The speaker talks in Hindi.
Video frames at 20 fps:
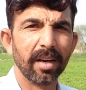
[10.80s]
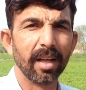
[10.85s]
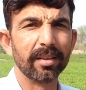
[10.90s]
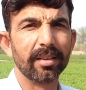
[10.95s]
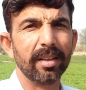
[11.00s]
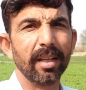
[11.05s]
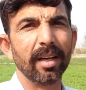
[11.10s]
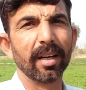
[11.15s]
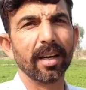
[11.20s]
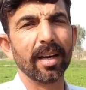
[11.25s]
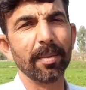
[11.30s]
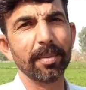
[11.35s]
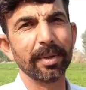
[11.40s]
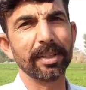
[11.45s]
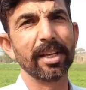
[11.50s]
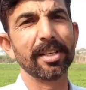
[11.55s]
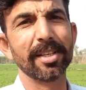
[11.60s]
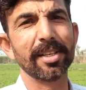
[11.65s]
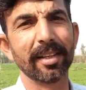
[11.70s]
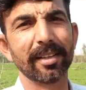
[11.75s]
दिन का
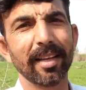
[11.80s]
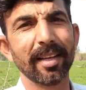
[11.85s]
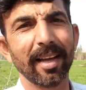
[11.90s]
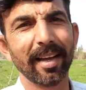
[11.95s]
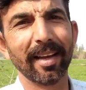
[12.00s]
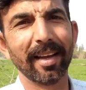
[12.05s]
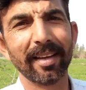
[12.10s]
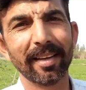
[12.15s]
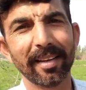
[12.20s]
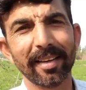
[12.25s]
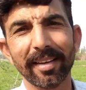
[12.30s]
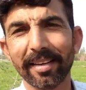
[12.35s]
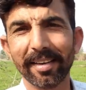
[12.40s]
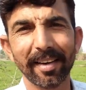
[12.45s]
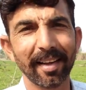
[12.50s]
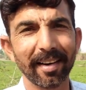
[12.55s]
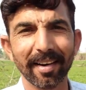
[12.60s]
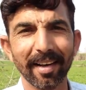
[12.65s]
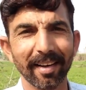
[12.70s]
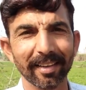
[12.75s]
पता चलता है
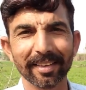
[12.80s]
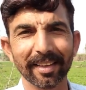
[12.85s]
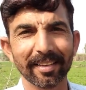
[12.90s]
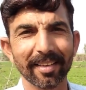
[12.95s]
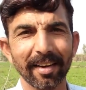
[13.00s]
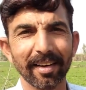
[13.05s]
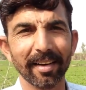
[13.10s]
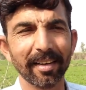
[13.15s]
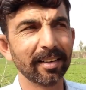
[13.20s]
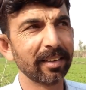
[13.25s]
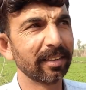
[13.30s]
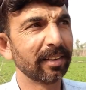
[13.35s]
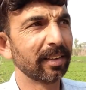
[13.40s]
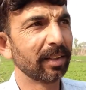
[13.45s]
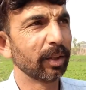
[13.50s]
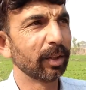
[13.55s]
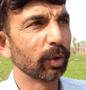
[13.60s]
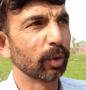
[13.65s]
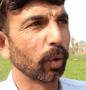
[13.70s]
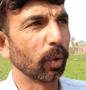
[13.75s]
ना रात का
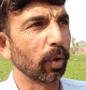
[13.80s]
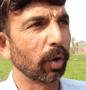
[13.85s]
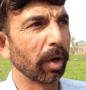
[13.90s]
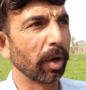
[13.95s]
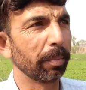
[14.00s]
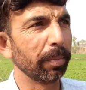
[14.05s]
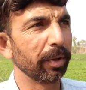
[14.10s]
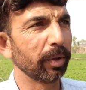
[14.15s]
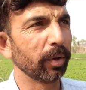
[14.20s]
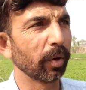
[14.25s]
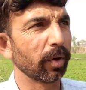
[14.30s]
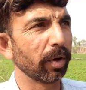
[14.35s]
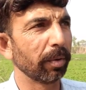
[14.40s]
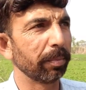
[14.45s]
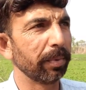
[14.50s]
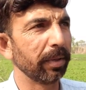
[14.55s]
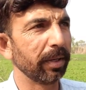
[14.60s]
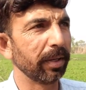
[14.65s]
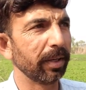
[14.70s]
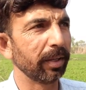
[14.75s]
तो कभी तो
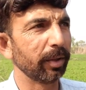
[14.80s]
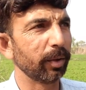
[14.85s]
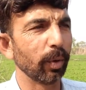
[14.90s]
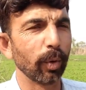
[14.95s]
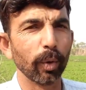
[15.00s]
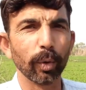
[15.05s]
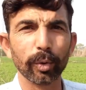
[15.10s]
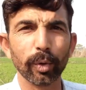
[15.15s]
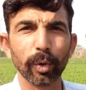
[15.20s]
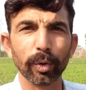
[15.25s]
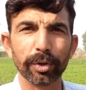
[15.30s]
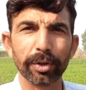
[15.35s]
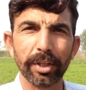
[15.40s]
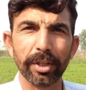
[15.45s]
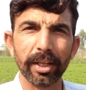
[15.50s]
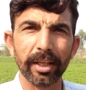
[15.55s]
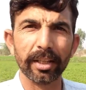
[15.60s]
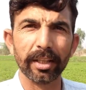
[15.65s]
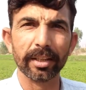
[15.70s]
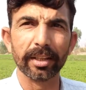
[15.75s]
कभी दो दो
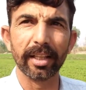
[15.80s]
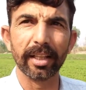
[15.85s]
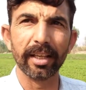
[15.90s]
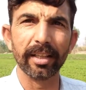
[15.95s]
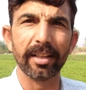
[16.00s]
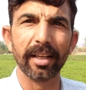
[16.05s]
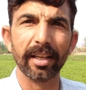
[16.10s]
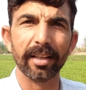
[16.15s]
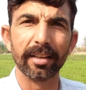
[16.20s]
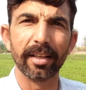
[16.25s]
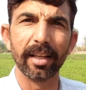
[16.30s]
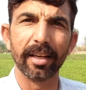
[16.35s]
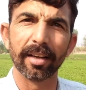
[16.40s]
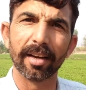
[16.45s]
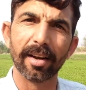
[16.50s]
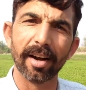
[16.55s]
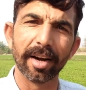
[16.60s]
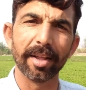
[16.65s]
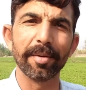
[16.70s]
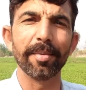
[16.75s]
दिन तीन दिन दिन
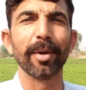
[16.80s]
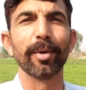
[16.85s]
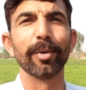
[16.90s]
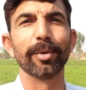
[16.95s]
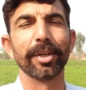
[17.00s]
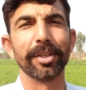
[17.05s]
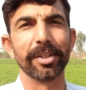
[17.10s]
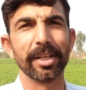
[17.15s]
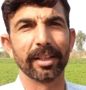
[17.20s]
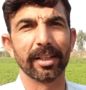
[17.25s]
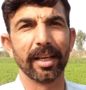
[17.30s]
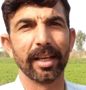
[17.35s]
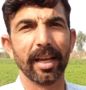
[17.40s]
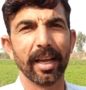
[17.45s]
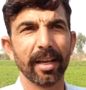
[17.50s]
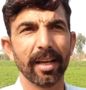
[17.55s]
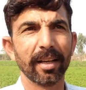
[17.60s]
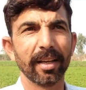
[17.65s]
गाड़ी में गुजर जाते हैं